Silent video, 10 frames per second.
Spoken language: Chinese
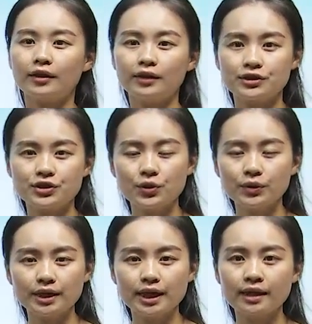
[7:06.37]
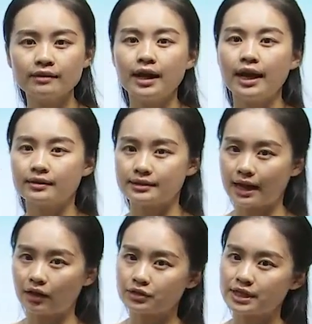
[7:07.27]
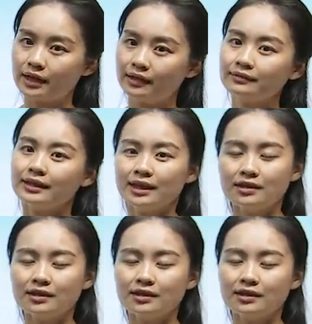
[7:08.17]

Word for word: 到了秋天，早晨